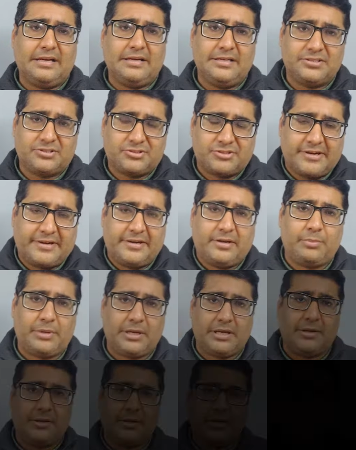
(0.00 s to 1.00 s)
डिस्ट्रिक्ट
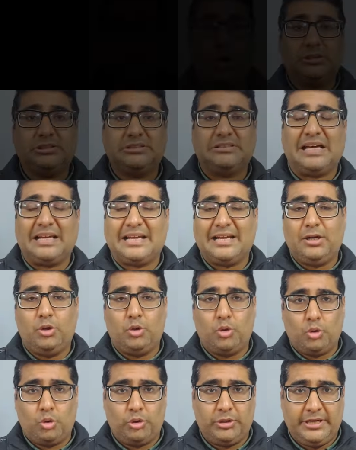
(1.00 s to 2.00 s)
में बहुत सारे
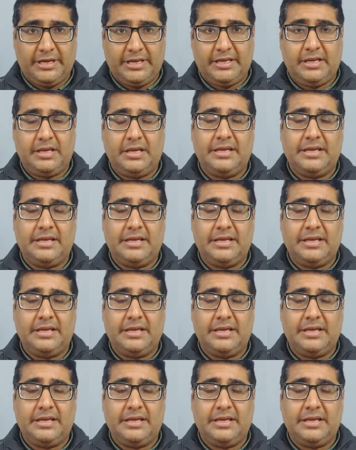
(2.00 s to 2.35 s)
लोगों ने